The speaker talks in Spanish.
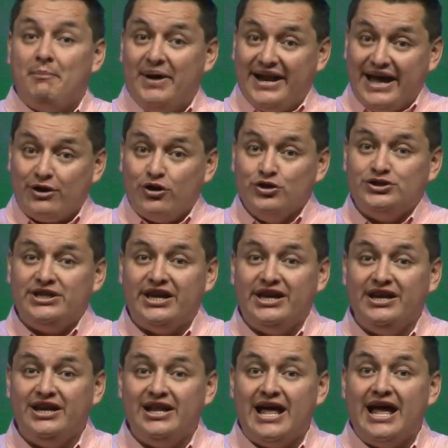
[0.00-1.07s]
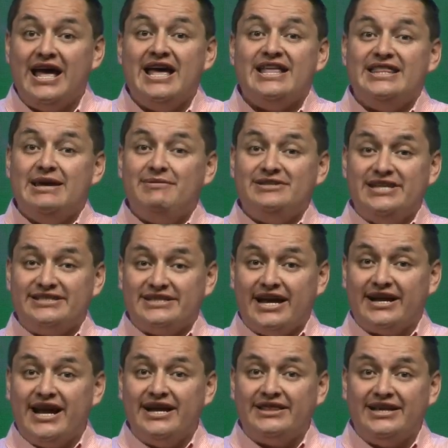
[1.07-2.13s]
Para conseguirla, debes
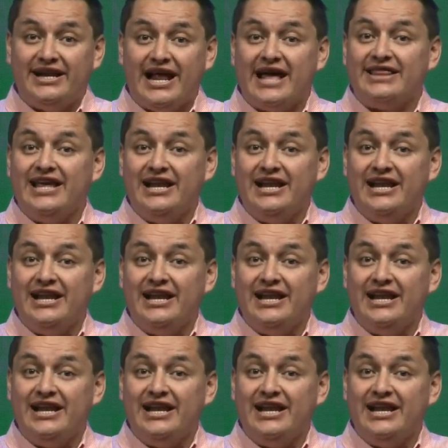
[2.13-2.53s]
descargártela